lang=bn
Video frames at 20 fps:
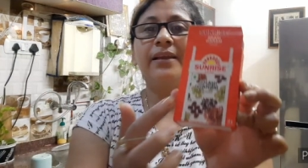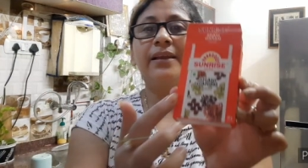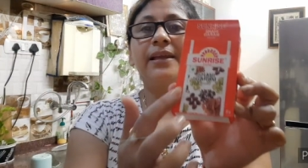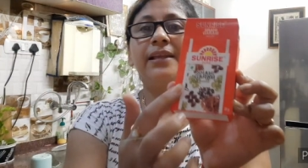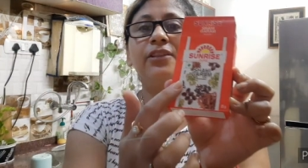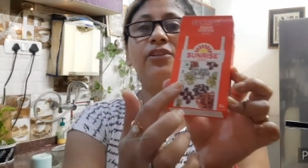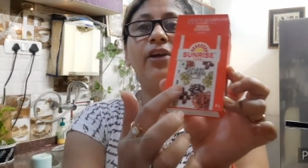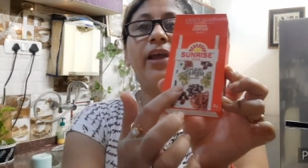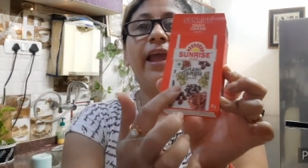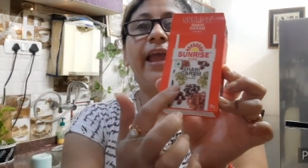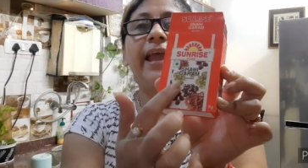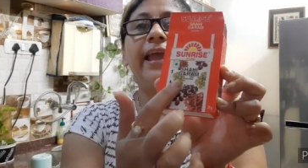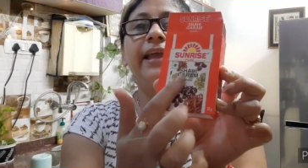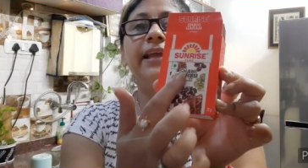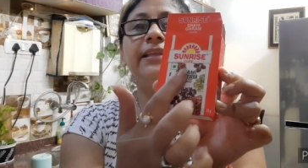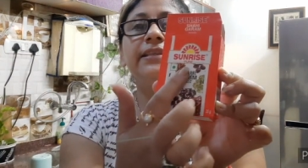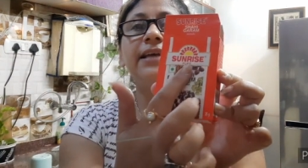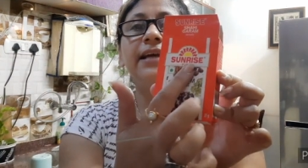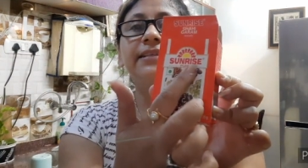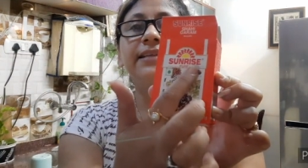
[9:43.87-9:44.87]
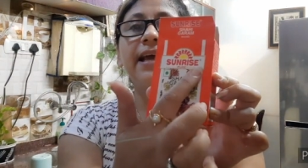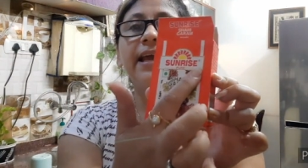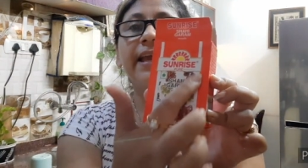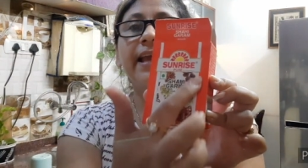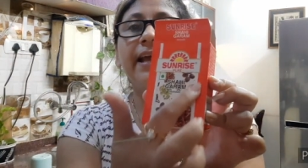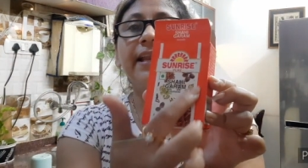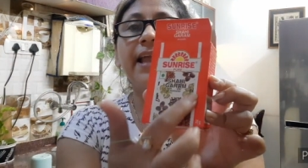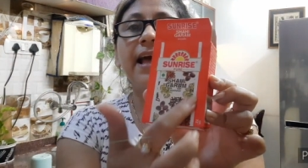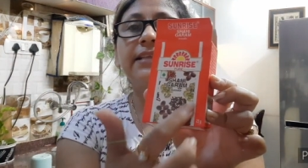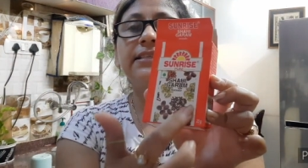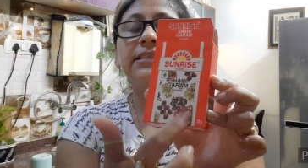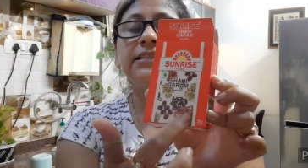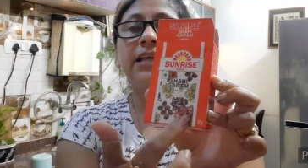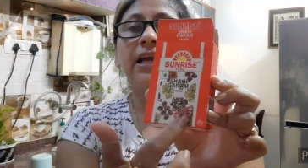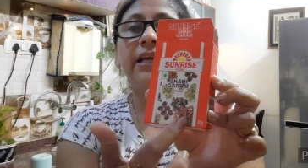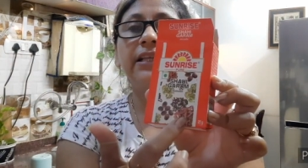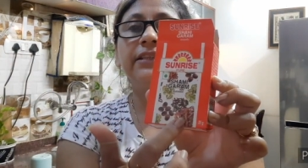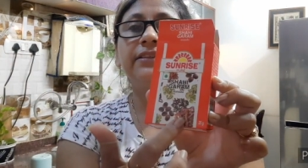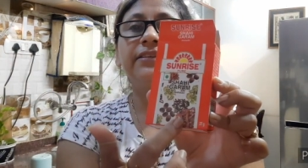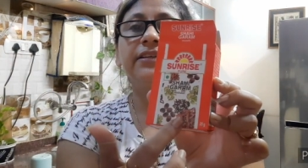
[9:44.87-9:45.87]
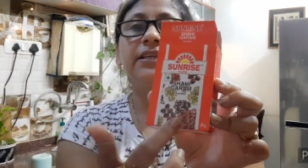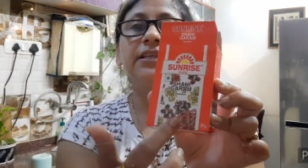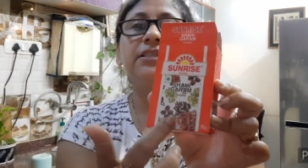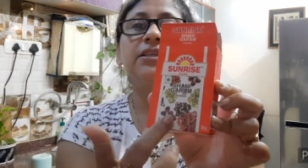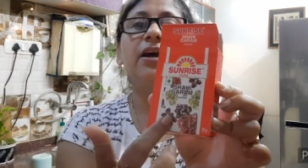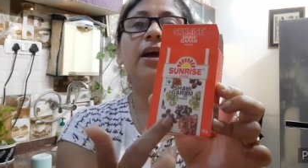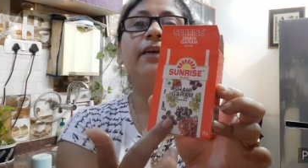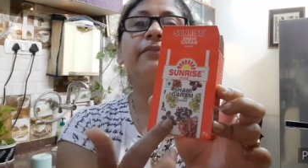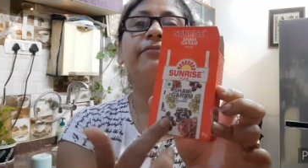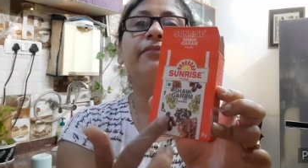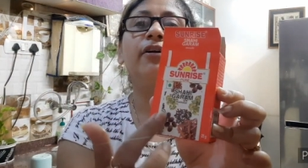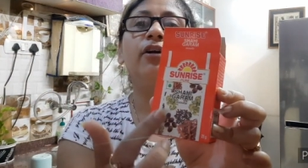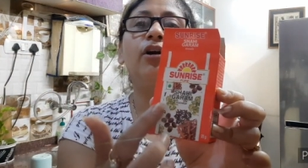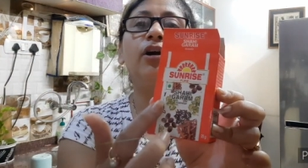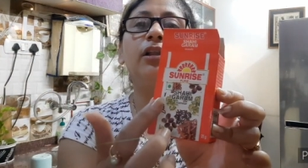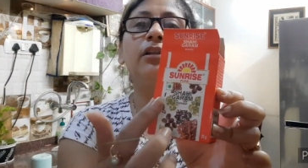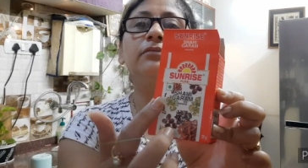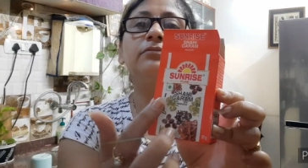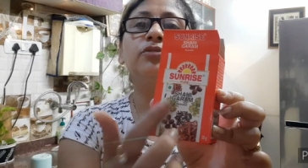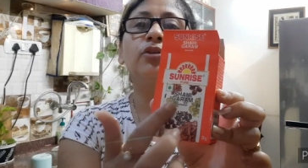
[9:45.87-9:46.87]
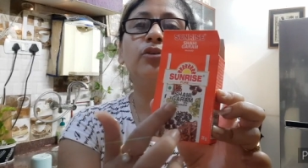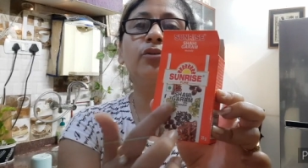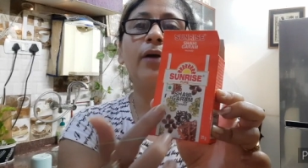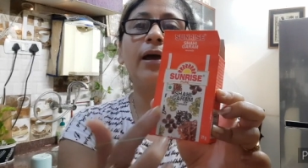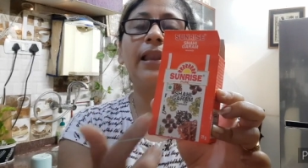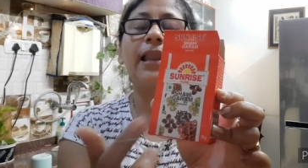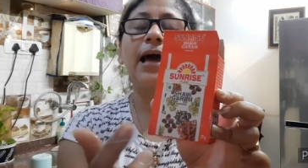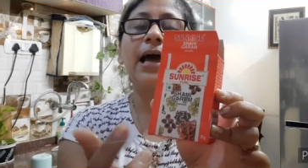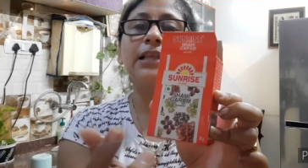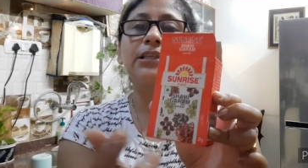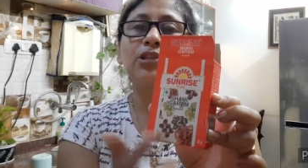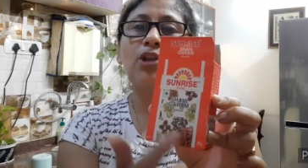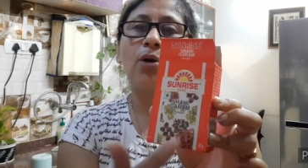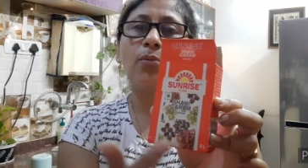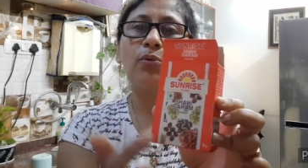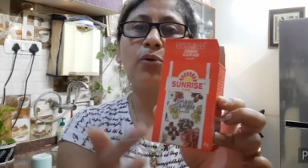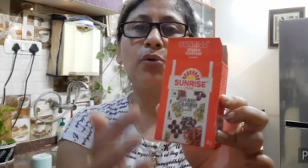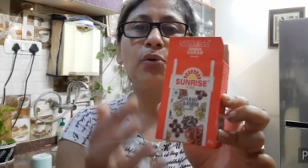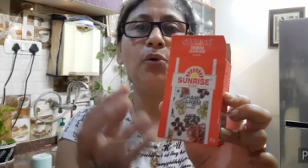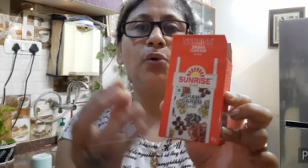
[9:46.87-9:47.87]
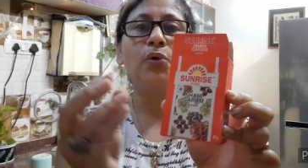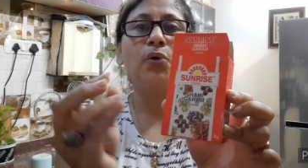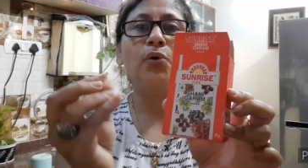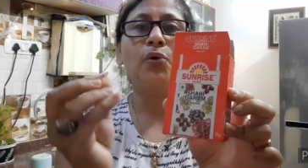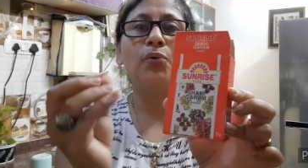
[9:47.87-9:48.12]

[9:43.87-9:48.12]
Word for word: কিন্তু এই যা যা এখানে আছে জয়ত্রী জয়ফল ছোটো এলাচ লবঙ্গ